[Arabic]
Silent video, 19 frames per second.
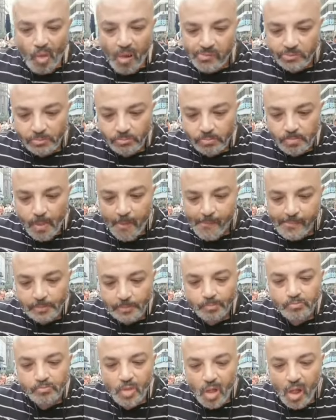الرئيس
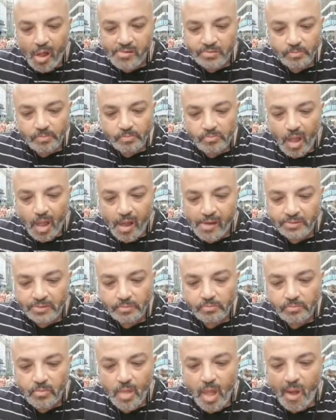السيسي معاه الشعب
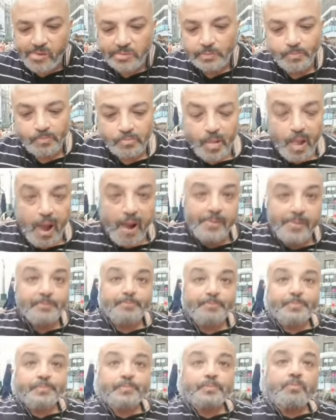المصري كله انت
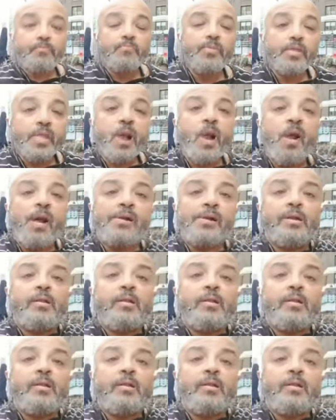ايه اللي مزعلك